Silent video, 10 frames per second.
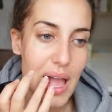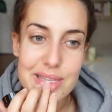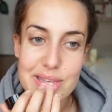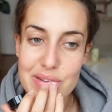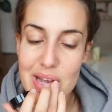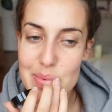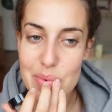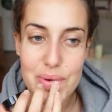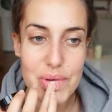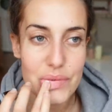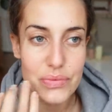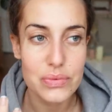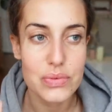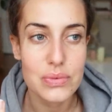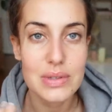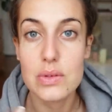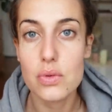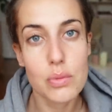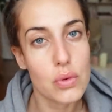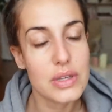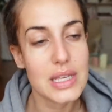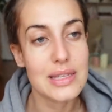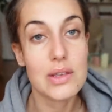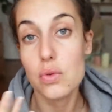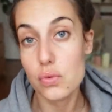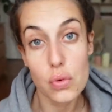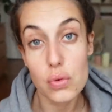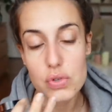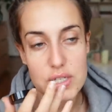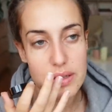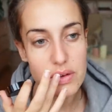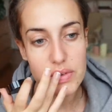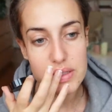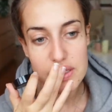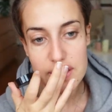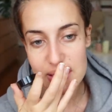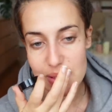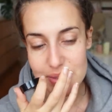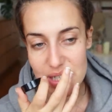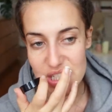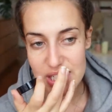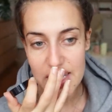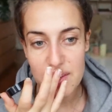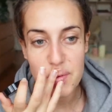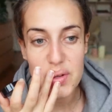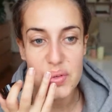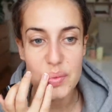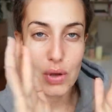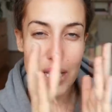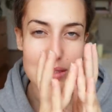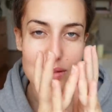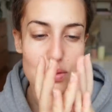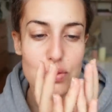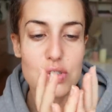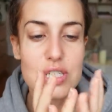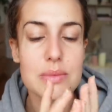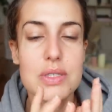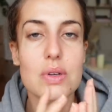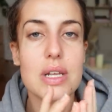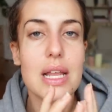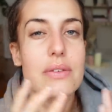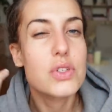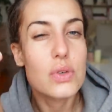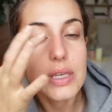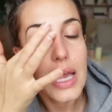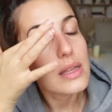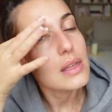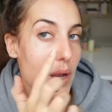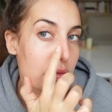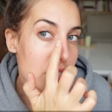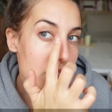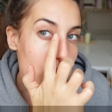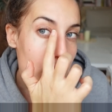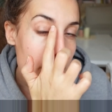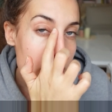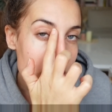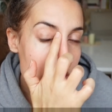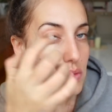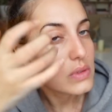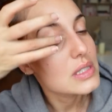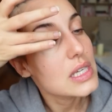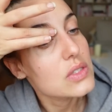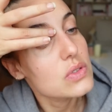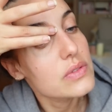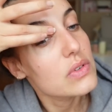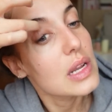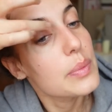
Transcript: C'est vraiment en fonction des demandes et des retours que j'ai en fait. C'est comme ça que je crée les produits. Le reste de ce que j'ai mis sur les lèvres, je le garde. Parfois j'ai une toute petite zone sèche au niveau de la